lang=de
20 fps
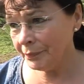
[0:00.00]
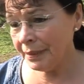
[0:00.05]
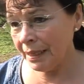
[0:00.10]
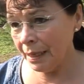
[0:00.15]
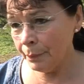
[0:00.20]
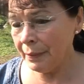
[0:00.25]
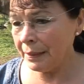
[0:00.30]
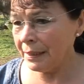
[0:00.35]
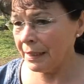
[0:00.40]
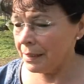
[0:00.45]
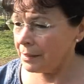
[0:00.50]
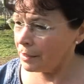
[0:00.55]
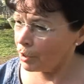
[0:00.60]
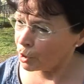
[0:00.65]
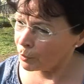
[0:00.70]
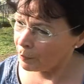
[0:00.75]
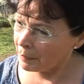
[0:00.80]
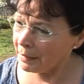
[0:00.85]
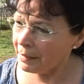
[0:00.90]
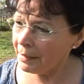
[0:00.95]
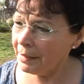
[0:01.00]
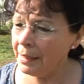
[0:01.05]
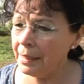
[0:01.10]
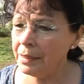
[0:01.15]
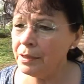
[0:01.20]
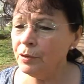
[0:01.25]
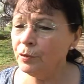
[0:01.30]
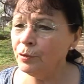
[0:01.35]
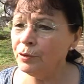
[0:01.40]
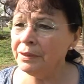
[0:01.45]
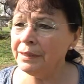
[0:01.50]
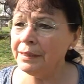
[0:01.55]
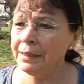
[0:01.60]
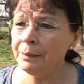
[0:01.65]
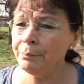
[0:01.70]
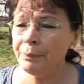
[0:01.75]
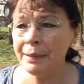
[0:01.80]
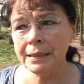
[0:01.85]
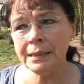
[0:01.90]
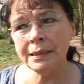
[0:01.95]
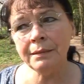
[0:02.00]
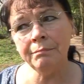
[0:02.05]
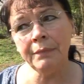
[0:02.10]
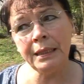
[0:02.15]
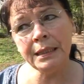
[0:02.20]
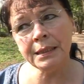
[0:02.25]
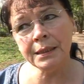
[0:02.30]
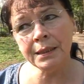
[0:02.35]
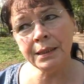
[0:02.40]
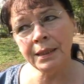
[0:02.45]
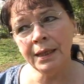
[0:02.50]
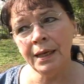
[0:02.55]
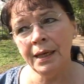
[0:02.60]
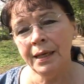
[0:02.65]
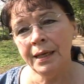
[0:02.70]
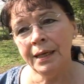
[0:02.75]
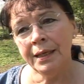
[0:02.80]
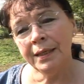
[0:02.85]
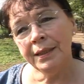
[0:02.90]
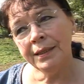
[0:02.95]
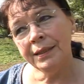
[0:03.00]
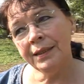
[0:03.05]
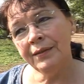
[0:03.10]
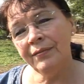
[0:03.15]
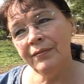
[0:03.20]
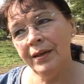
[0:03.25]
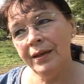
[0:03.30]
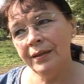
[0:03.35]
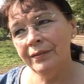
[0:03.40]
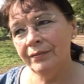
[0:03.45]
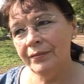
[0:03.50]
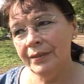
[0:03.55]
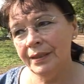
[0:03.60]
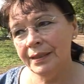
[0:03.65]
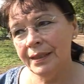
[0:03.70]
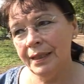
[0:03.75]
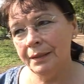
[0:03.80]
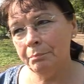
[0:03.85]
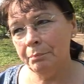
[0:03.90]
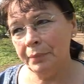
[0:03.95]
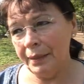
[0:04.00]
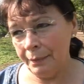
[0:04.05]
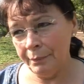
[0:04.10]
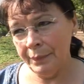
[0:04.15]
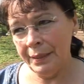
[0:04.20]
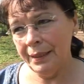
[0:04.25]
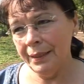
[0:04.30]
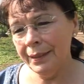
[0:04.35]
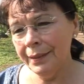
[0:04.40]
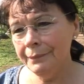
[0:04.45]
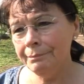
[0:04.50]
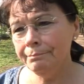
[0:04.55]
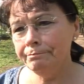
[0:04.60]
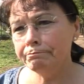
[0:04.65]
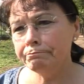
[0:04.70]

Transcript: Ja, man kann sich schminken lassen und die besten Masken, die werden wir dann prämieren.